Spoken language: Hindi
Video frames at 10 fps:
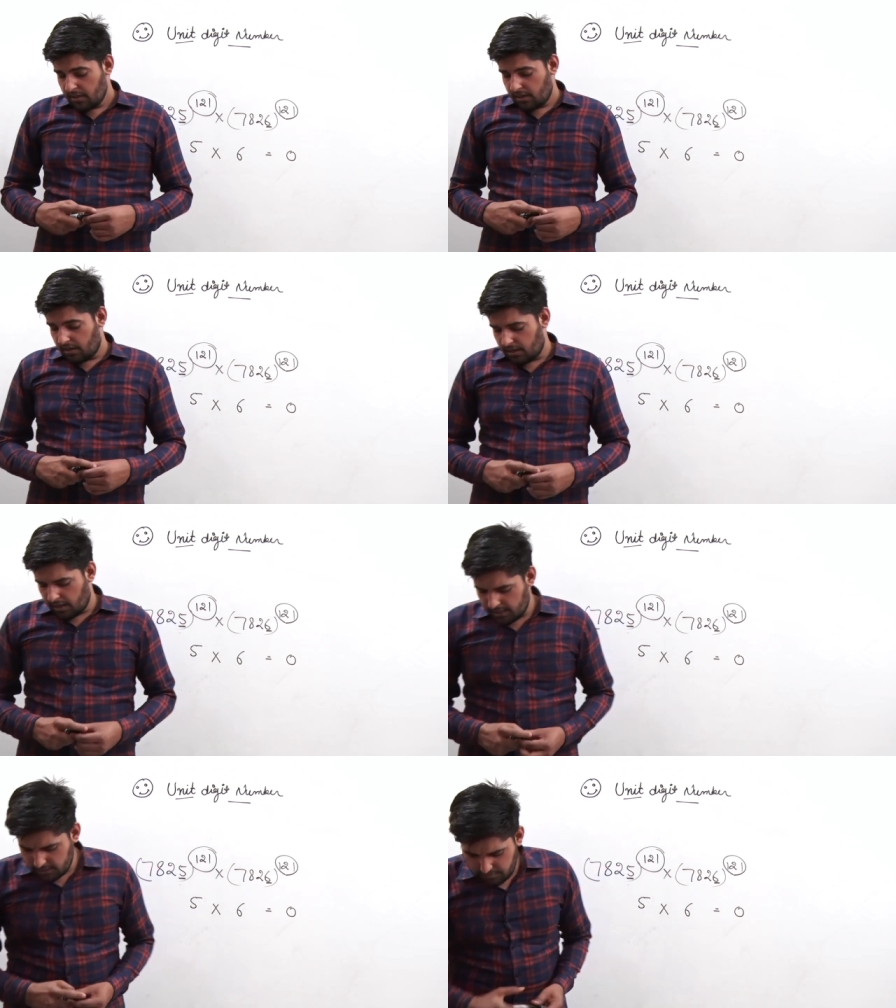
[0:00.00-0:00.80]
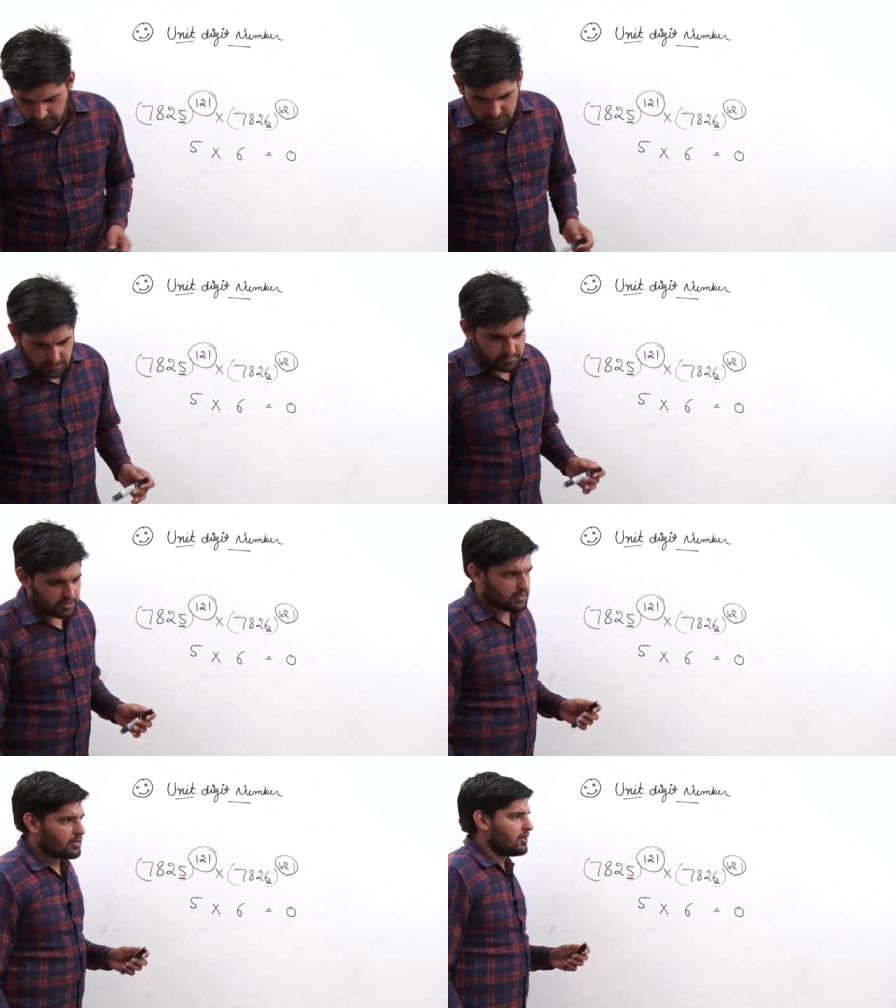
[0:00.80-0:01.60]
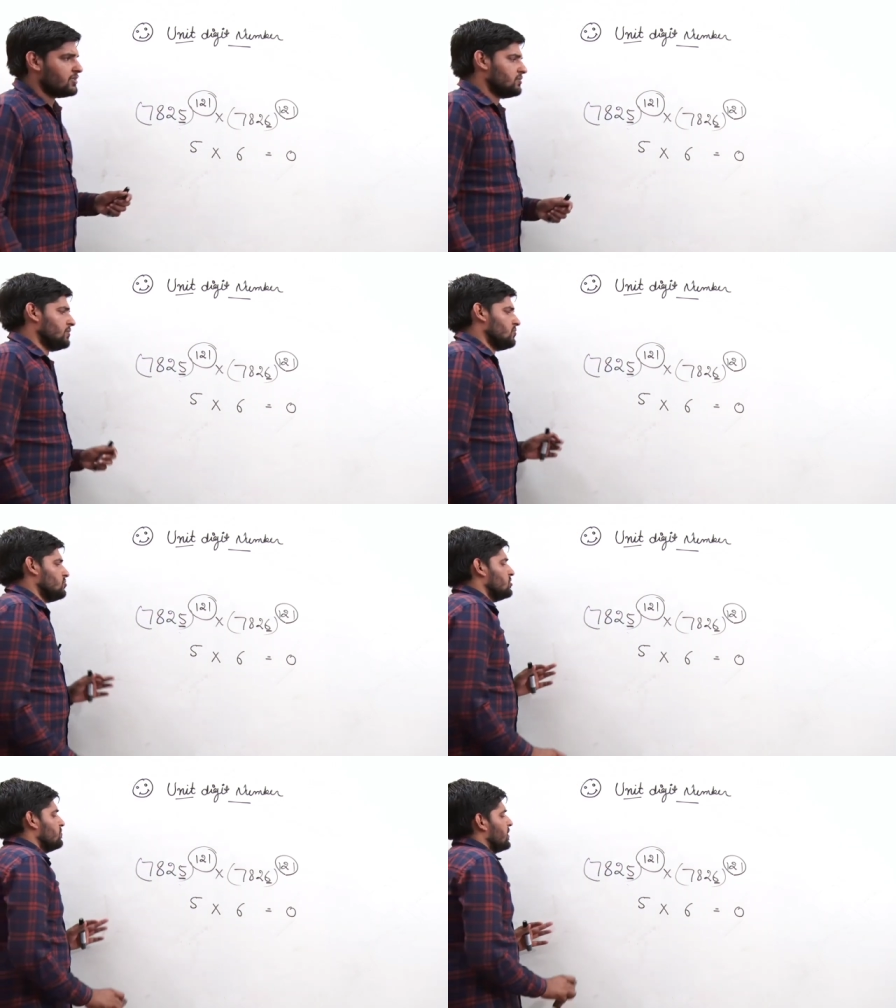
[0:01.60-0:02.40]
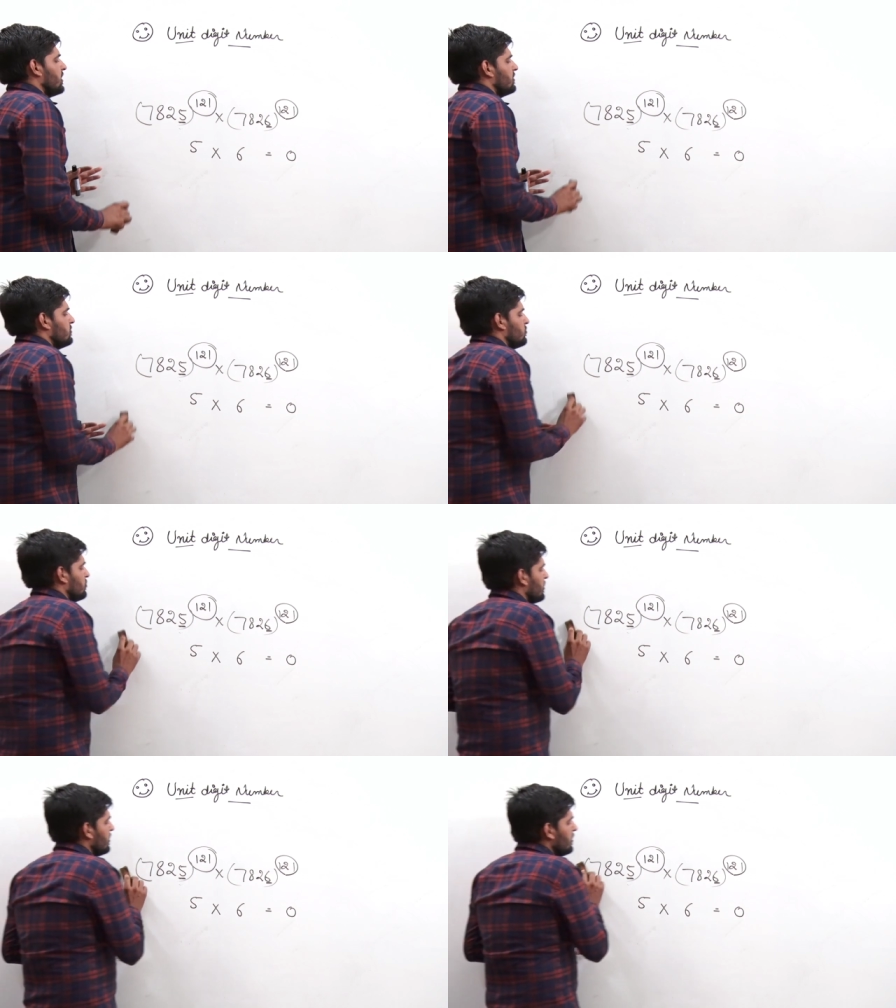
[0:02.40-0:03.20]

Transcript: लास्ट में चैप्टर के लास्ट में क्वेश्चन प्रैक्टिस होते हैं